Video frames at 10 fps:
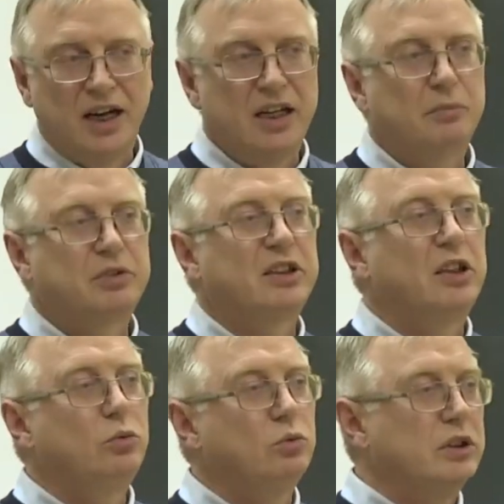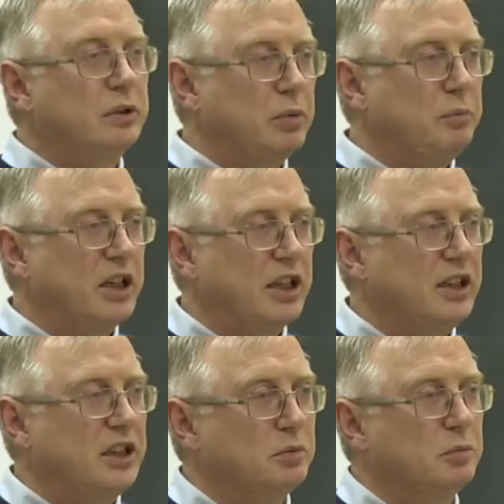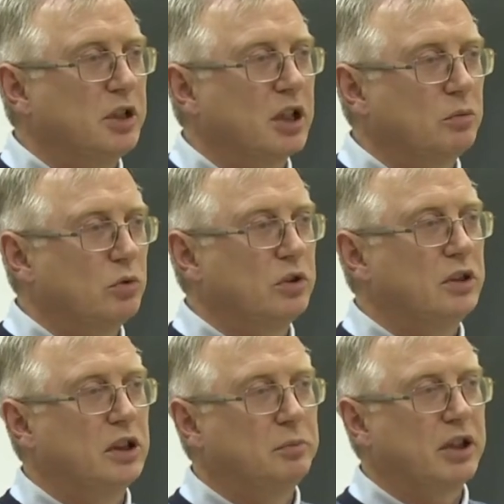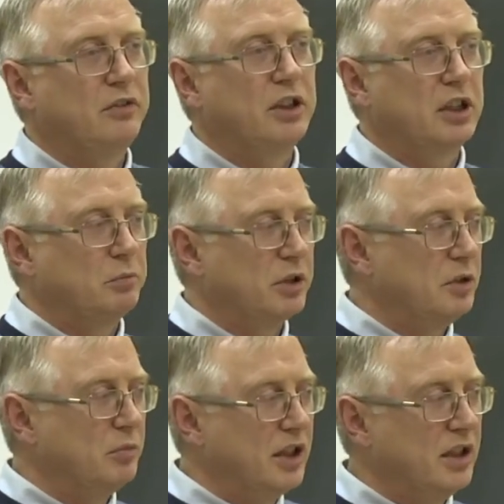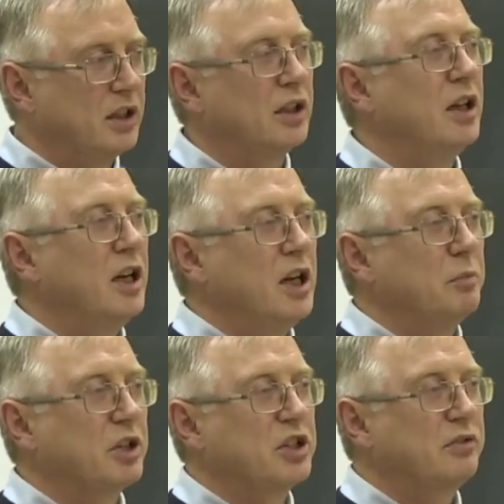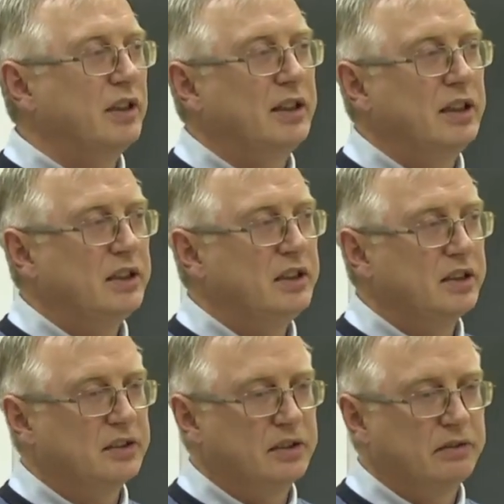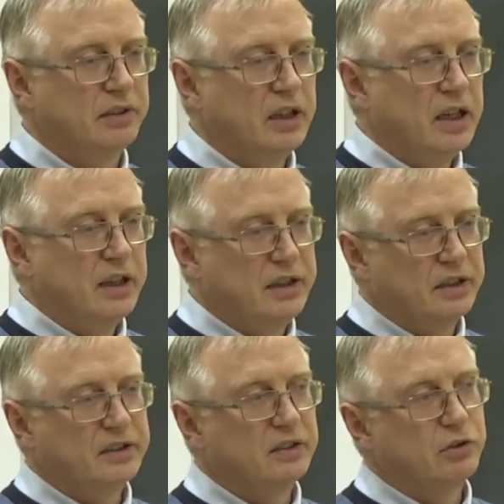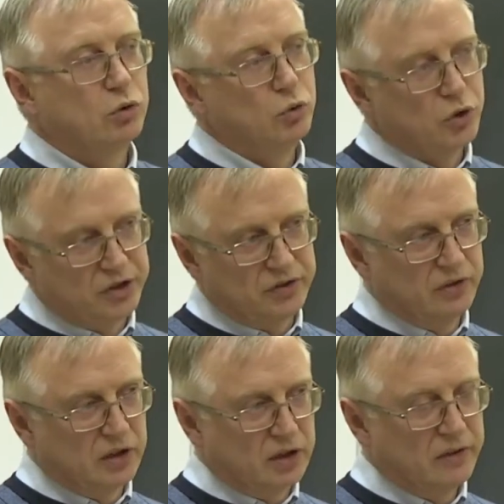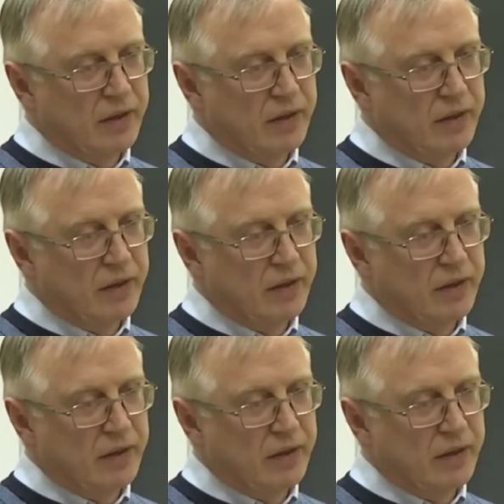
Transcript: Они абсолютно по механизму не работают для проверки понимания и проживания текстов текстов художественных.